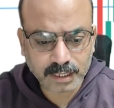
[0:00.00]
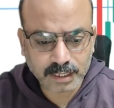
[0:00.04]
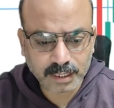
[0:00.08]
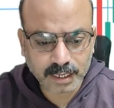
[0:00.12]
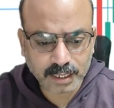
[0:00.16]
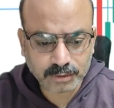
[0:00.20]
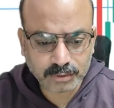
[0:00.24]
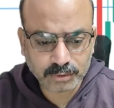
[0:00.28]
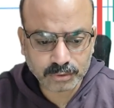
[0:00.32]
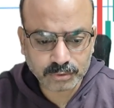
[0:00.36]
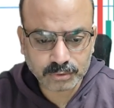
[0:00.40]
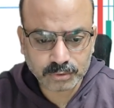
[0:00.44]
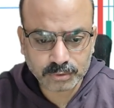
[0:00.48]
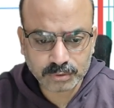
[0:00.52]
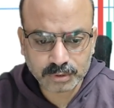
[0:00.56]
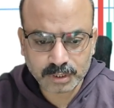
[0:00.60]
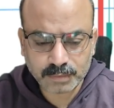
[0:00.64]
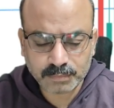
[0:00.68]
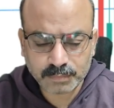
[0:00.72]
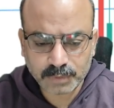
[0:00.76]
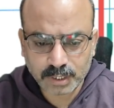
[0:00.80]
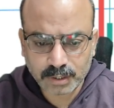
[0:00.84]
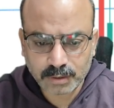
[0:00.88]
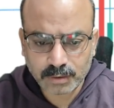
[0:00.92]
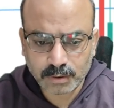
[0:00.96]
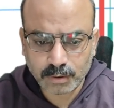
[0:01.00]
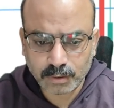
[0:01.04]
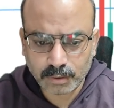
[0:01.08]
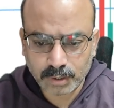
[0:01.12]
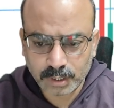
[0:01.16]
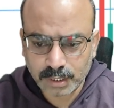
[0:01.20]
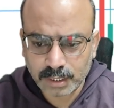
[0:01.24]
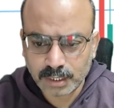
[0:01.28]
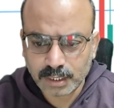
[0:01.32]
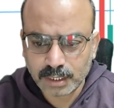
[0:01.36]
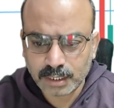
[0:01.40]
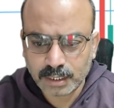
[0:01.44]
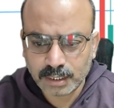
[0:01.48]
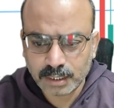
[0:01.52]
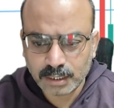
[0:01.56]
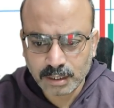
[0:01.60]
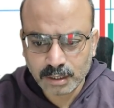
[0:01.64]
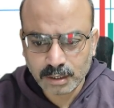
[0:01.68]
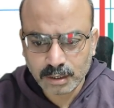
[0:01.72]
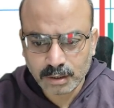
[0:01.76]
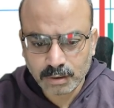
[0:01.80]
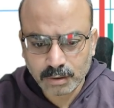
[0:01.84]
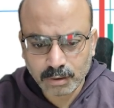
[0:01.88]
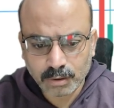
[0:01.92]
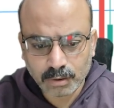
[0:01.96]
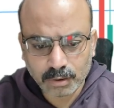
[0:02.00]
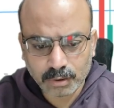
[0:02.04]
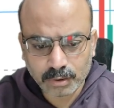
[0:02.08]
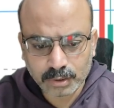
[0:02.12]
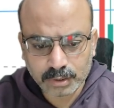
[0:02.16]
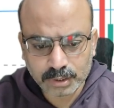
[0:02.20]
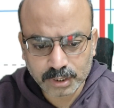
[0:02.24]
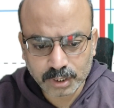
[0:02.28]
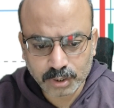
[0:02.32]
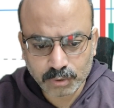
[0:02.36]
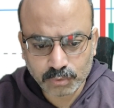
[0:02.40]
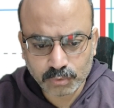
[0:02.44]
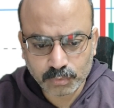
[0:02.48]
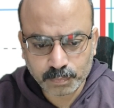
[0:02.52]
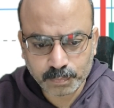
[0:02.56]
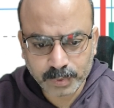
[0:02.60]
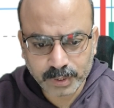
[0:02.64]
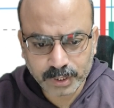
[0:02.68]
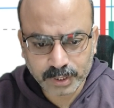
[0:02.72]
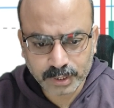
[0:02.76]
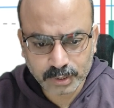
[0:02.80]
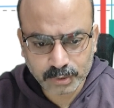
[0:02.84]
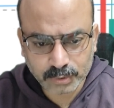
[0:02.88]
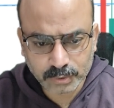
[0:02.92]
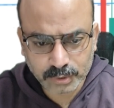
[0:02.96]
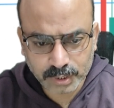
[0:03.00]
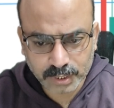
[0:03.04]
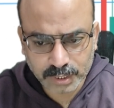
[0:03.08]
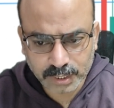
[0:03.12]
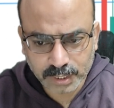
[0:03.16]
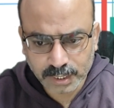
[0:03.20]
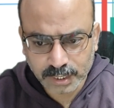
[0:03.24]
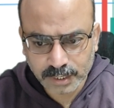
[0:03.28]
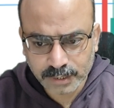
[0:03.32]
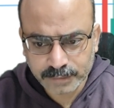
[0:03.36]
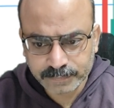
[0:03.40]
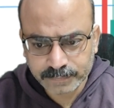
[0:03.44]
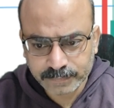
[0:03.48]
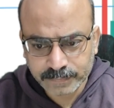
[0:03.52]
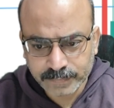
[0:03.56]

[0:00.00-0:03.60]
तेरह दो सौ से हमने कॉल ली और ये ऊपर की ओर गई